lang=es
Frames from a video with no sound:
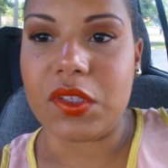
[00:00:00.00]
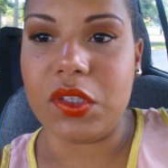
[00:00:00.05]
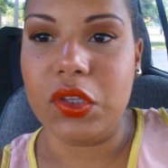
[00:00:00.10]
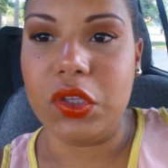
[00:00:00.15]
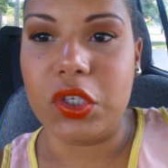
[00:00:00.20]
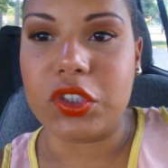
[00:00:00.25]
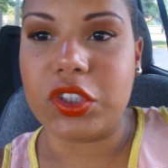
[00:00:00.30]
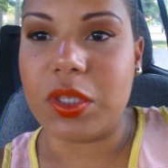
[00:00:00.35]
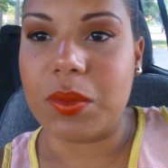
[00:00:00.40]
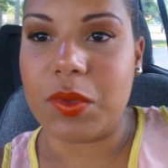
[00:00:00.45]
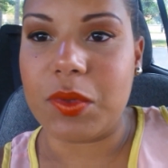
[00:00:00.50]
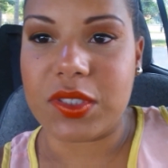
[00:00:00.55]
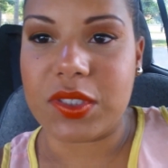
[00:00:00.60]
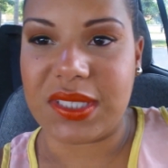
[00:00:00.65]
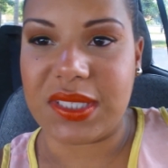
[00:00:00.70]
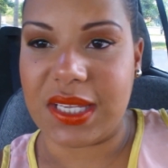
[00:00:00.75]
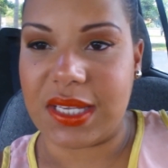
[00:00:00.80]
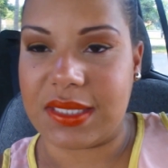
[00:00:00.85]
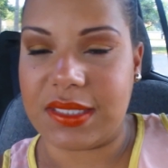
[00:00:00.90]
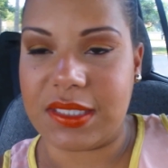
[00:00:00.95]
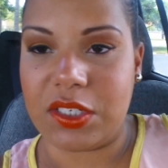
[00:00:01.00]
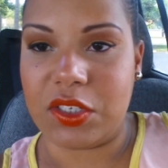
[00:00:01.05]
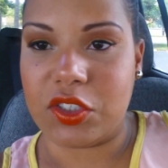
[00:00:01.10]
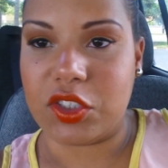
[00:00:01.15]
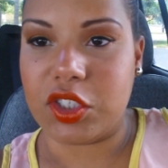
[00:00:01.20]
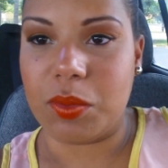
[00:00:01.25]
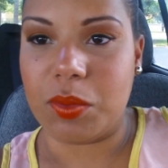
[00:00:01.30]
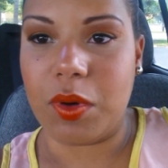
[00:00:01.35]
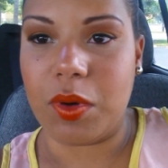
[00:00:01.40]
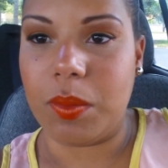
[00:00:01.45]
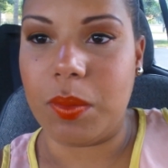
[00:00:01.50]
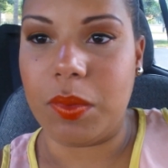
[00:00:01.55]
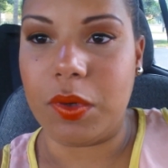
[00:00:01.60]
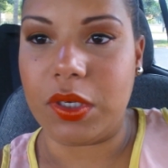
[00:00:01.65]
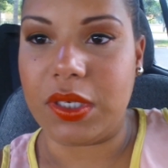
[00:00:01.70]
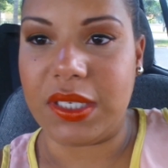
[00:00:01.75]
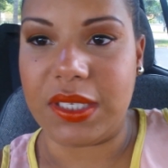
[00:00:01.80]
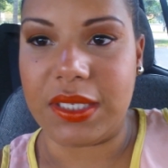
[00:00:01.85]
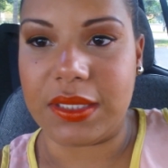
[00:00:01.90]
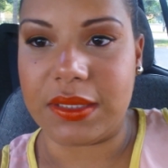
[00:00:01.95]
no somos sexy, no somos
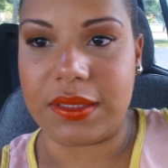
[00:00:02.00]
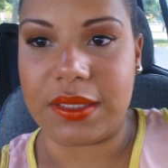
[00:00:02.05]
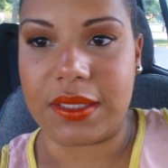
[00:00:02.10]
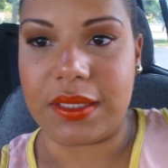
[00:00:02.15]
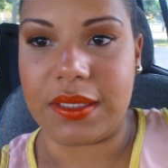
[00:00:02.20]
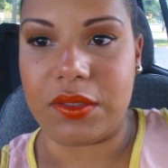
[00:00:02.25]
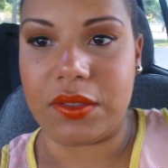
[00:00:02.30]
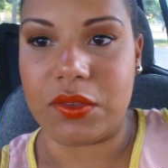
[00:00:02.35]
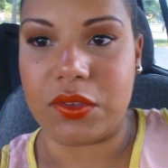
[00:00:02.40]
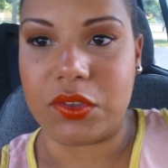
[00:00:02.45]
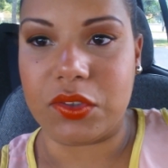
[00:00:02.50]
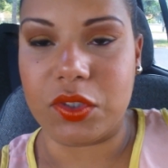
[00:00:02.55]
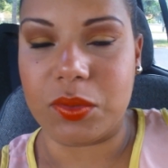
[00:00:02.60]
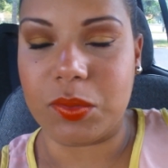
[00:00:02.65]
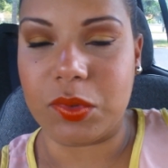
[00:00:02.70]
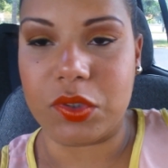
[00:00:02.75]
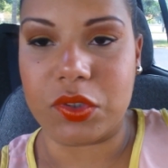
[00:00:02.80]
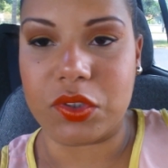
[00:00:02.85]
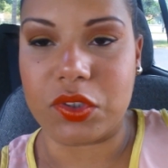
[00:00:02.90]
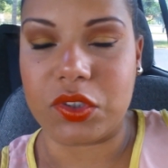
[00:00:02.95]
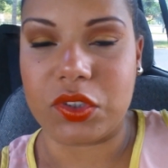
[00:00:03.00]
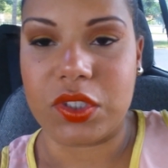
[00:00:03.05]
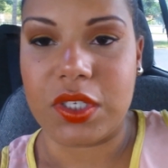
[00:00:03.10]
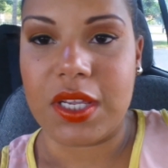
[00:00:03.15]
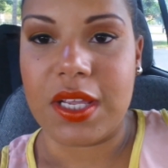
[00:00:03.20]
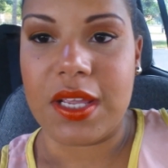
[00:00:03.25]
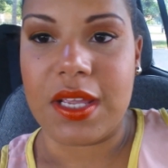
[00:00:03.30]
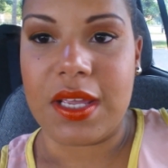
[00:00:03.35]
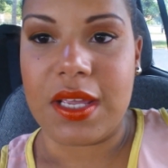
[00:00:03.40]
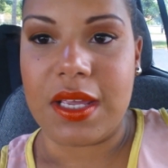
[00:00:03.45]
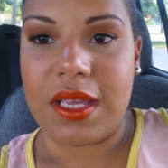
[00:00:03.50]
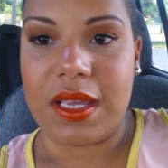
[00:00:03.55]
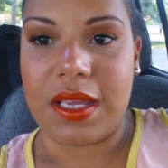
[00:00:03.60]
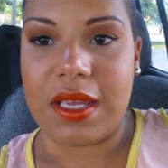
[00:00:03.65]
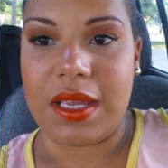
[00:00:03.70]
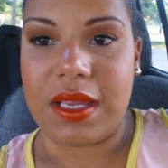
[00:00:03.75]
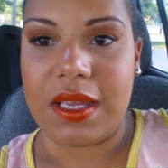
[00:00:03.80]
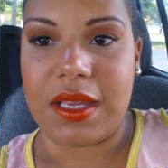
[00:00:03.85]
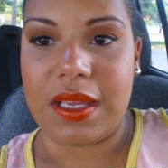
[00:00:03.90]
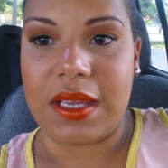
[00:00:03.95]
bonita, no somos
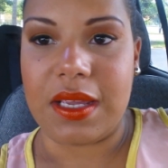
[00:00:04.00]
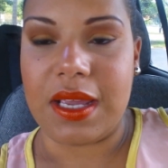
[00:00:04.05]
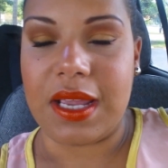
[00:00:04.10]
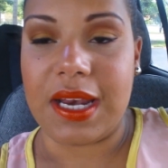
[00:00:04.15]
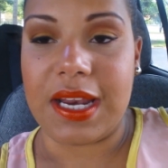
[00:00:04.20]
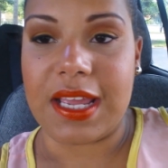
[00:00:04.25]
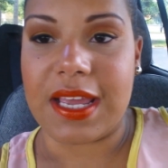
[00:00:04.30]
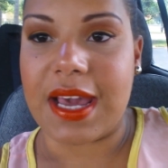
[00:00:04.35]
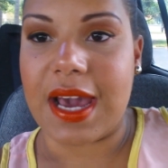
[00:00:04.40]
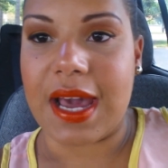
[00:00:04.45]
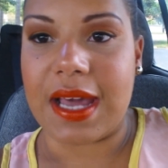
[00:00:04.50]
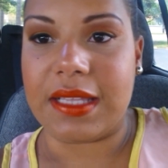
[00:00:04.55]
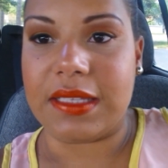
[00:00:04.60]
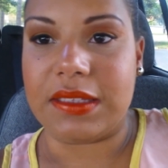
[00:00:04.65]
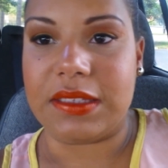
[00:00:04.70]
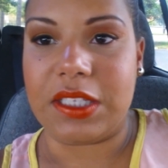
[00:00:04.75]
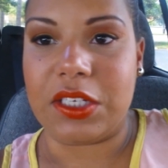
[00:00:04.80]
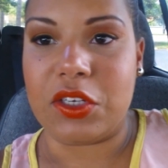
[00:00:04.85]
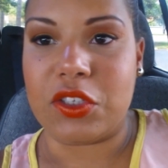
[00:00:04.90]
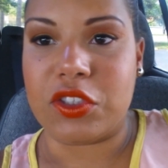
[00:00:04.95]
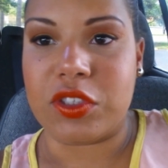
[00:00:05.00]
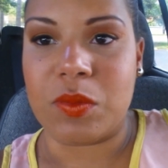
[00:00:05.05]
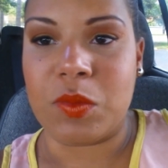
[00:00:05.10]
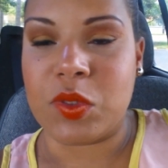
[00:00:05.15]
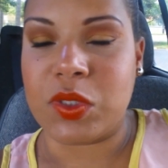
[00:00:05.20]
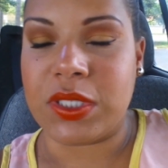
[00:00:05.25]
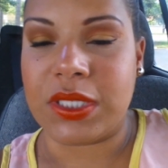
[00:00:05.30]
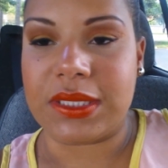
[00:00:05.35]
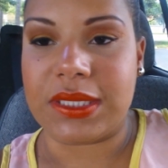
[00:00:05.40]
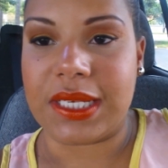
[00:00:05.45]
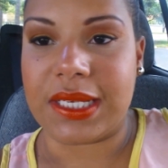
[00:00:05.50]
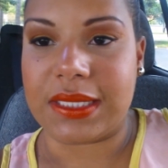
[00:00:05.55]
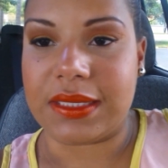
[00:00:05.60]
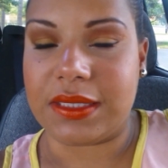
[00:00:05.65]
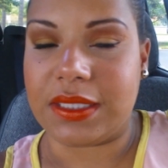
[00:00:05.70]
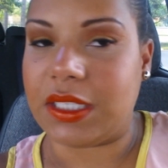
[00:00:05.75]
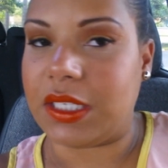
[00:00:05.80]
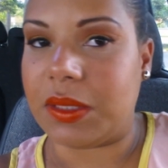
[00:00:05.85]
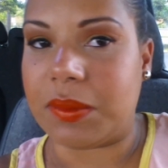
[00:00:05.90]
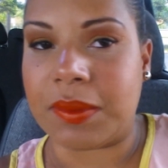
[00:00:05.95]
eh, elegante, no somos
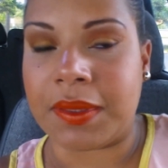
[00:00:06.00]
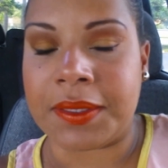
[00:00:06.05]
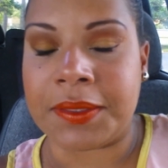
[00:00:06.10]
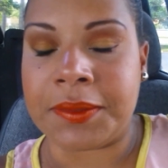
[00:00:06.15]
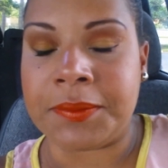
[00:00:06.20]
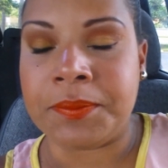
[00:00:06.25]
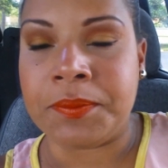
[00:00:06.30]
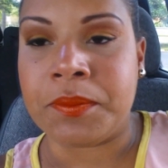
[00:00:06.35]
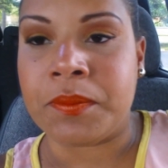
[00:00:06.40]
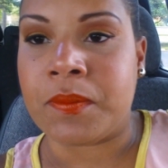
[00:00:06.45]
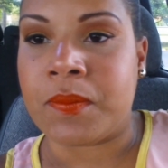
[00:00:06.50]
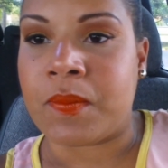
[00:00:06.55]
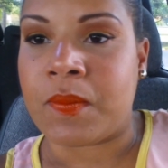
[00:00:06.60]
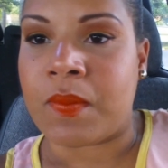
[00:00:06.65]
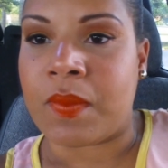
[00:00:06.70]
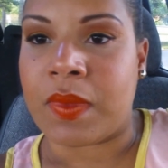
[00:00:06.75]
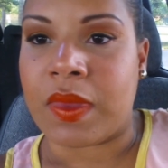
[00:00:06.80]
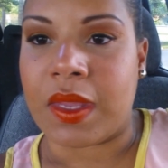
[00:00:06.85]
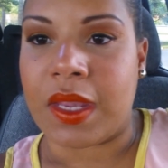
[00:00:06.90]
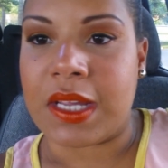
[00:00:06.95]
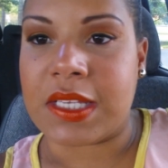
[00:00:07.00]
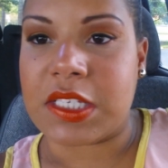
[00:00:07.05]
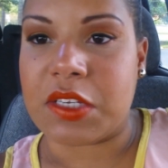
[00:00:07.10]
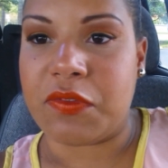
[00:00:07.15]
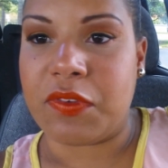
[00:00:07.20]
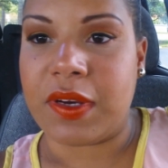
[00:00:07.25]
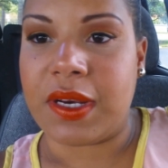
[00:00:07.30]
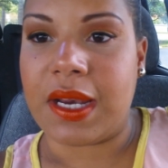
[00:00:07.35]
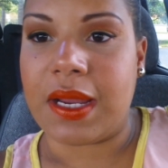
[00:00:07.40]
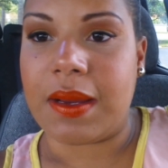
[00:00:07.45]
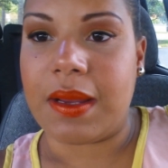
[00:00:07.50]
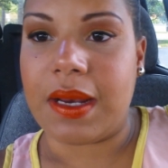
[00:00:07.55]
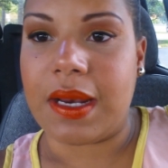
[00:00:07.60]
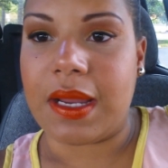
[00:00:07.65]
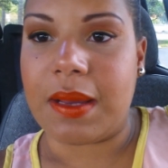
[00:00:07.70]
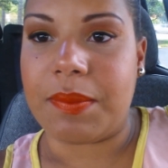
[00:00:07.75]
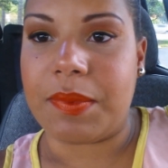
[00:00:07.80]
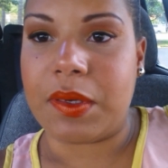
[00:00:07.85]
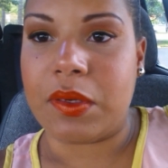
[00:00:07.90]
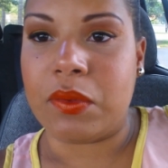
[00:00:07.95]
atractiva. Esa fue la,
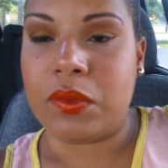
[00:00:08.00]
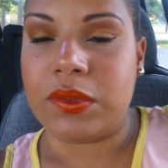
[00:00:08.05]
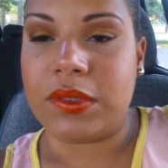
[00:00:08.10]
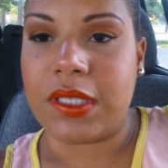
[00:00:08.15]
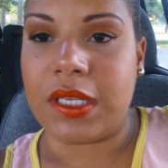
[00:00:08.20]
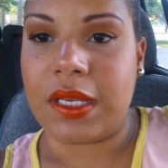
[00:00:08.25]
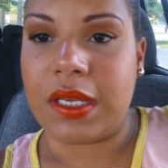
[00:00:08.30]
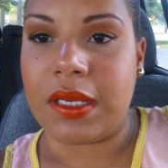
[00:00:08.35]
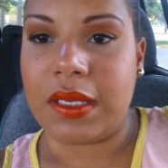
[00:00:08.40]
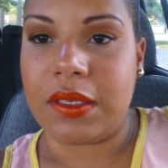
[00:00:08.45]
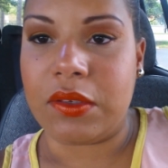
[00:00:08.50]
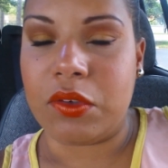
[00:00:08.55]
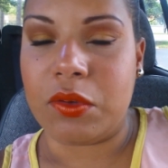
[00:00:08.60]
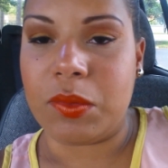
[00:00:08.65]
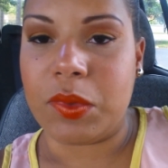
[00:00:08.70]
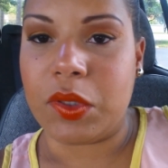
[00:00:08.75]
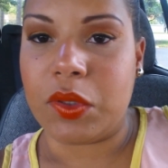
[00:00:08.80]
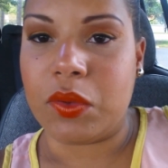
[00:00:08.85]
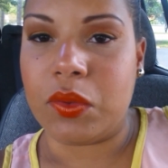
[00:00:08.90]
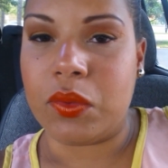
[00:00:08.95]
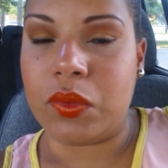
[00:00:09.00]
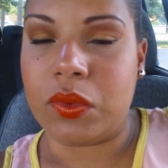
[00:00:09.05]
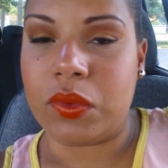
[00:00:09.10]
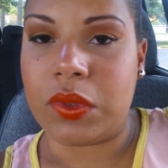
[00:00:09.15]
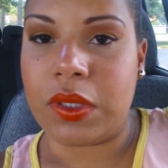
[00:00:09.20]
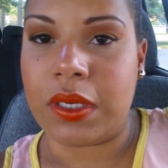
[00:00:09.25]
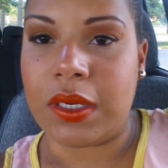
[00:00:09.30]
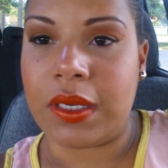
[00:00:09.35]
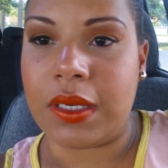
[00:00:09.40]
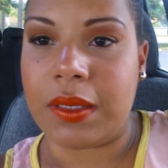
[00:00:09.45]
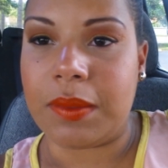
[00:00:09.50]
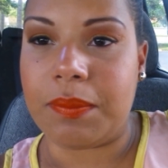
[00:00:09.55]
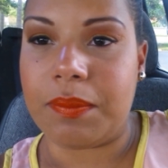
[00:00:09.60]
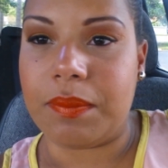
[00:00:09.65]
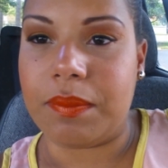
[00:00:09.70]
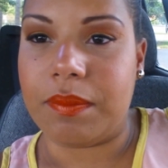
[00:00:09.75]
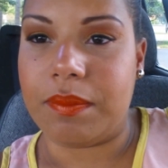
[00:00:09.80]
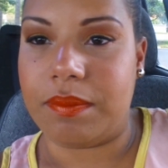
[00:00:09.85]
la pregunta número uno, eh,